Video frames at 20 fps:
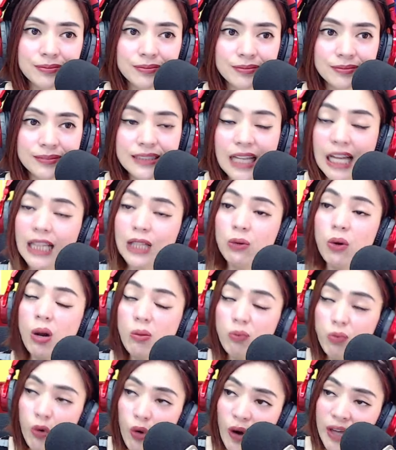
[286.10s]
dalawang
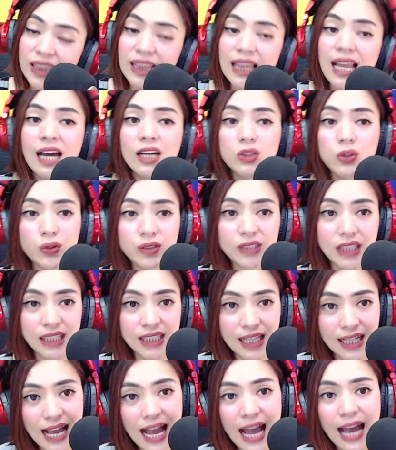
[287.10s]
buwan lang yung
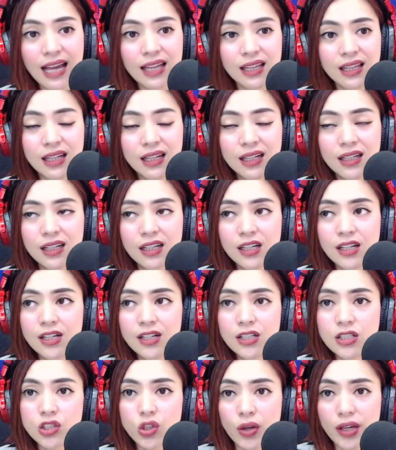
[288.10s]
tinagal.
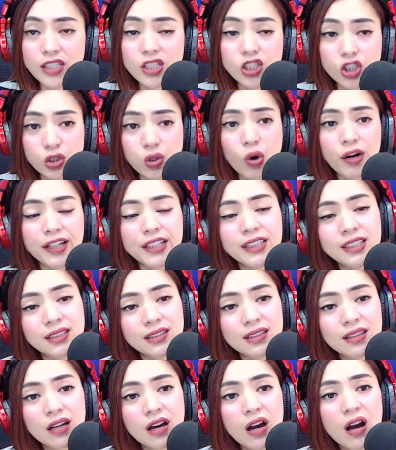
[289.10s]
So in short,
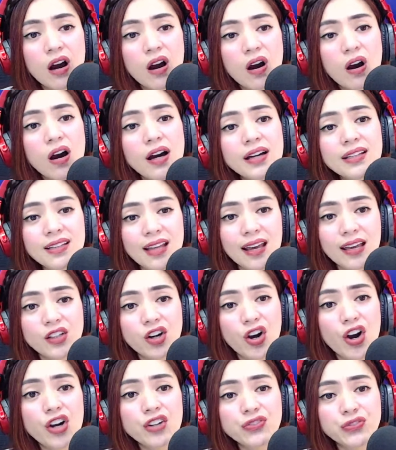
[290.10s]
on and
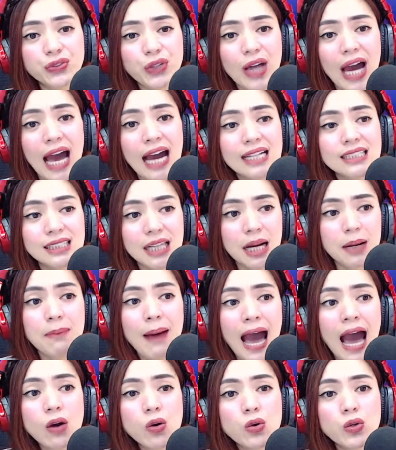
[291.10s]
off ang
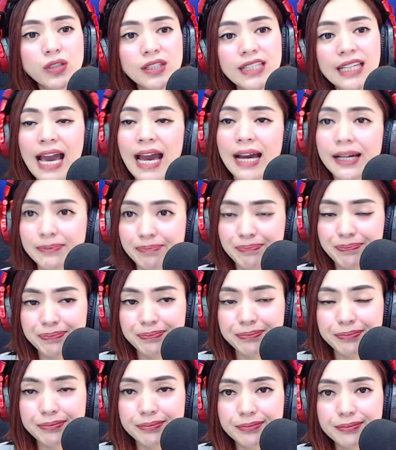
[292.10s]
trabaho niya.
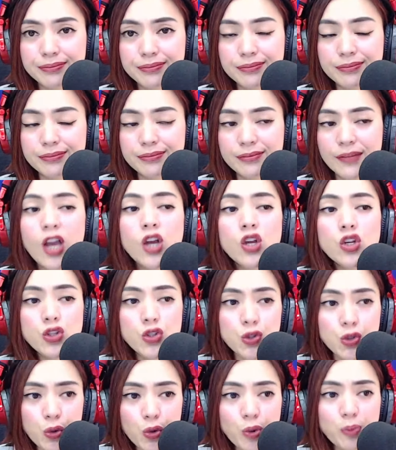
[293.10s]

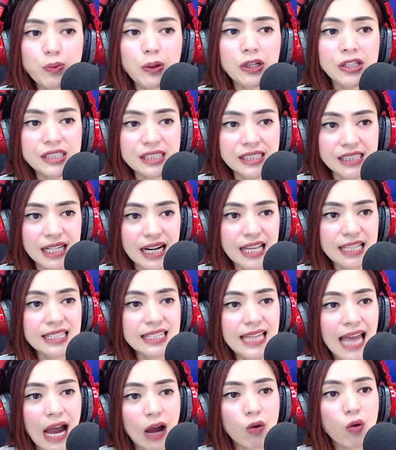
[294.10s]
Super stress
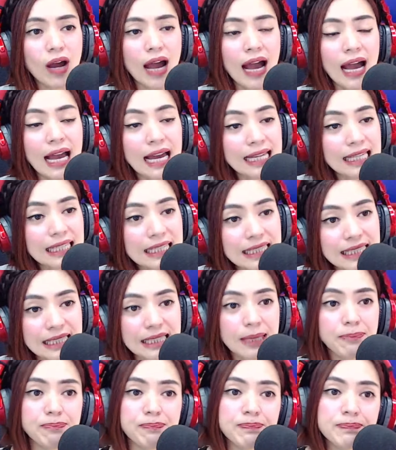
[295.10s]
na ako
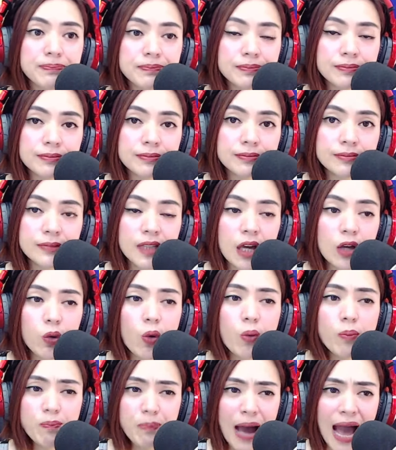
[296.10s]
kakaisip
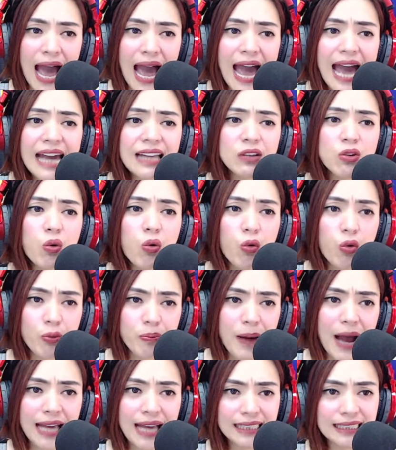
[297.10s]
kung paano ko
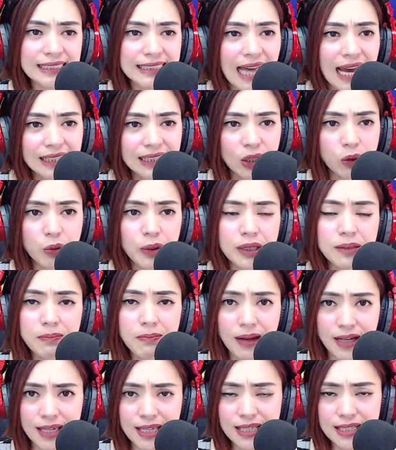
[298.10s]
ba itatawid
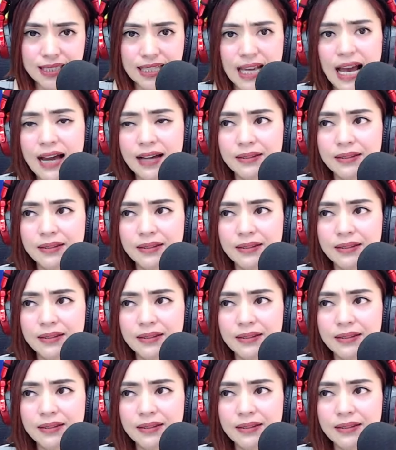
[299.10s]
mag-isa